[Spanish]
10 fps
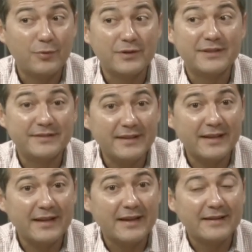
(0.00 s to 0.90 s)
pues
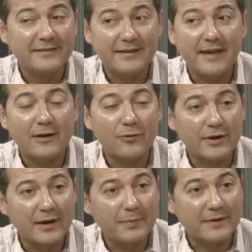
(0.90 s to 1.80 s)
decida si hay
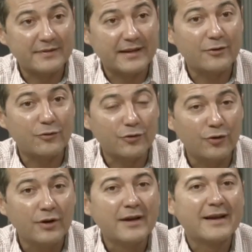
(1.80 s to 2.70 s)
algo que perseguir o
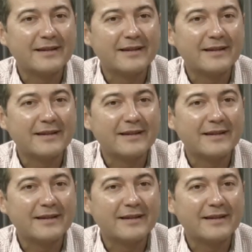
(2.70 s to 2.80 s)
no,